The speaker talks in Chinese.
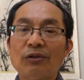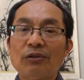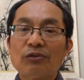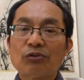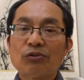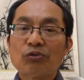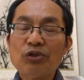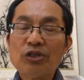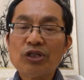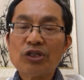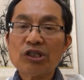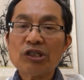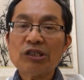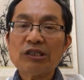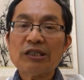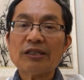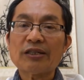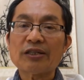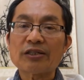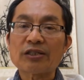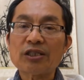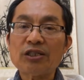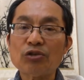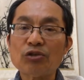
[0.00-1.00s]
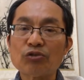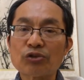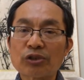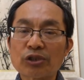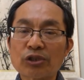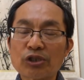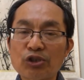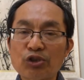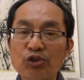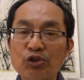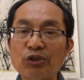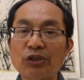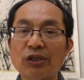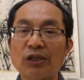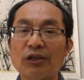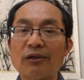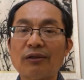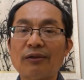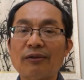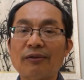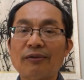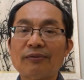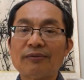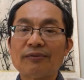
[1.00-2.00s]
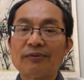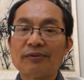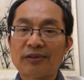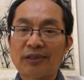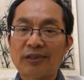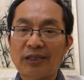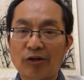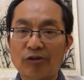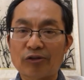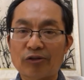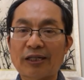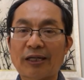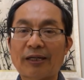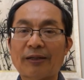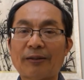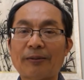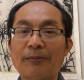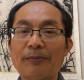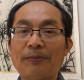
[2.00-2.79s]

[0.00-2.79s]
对世界的自由秩序挑战。